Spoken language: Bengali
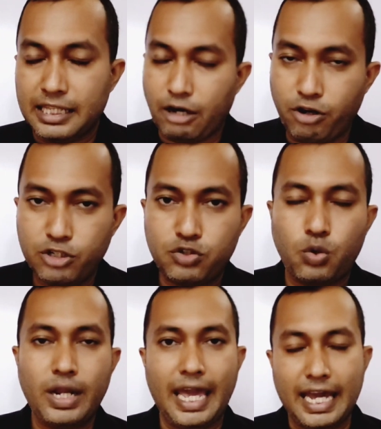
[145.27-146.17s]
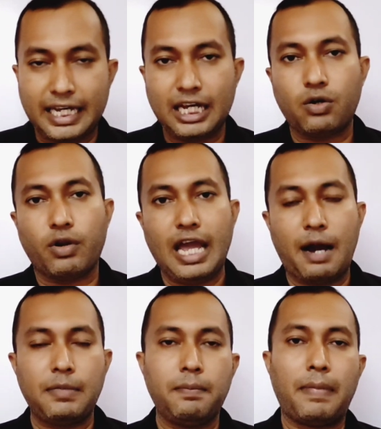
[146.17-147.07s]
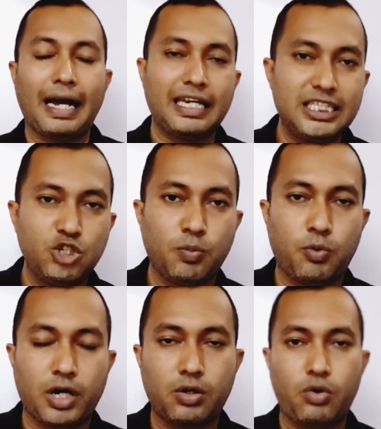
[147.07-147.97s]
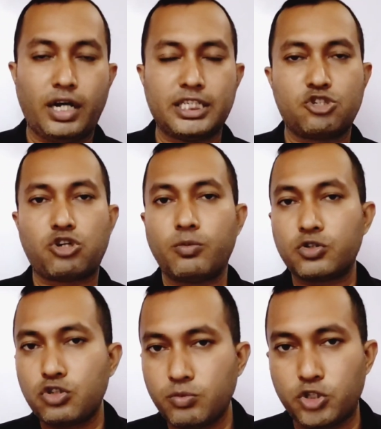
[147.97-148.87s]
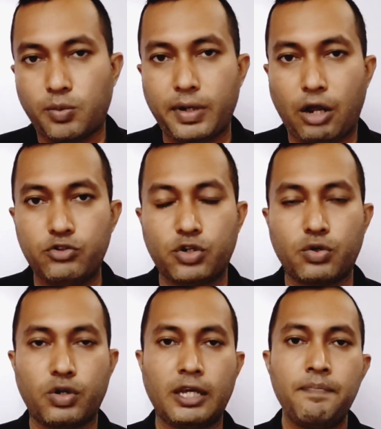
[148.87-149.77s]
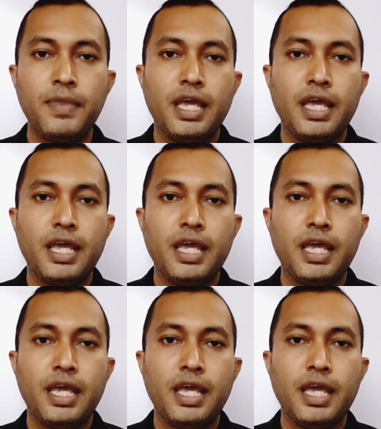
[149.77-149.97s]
তাহলে চলুন এক এক করে আমি বাকি যে উপকারগুলো আছে সমস্ত বিষয় সম্পর্কে আলোচনা করি